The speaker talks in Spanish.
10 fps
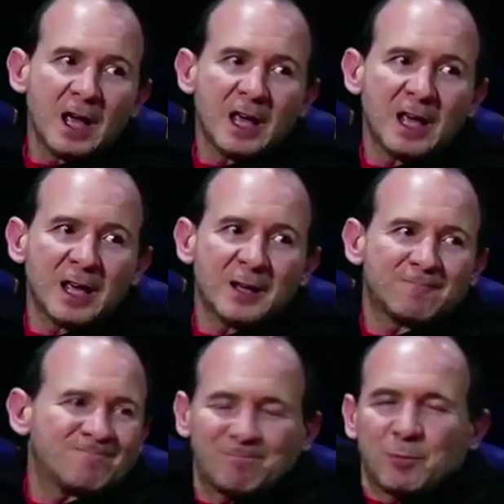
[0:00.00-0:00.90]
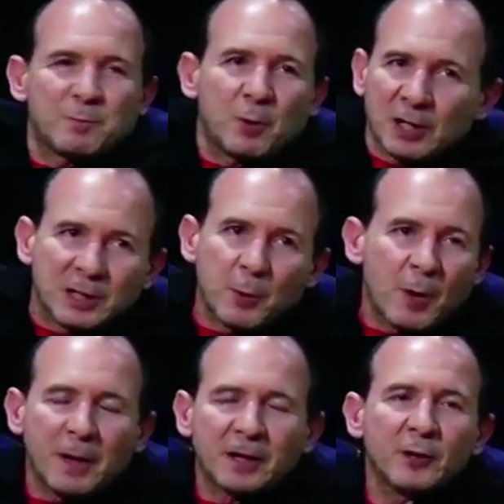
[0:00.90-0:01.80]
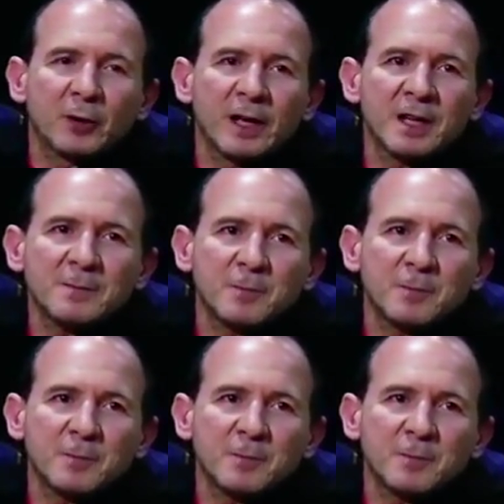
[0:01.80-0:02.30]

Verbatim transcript: Eh, pues por el tipo de aparición que es,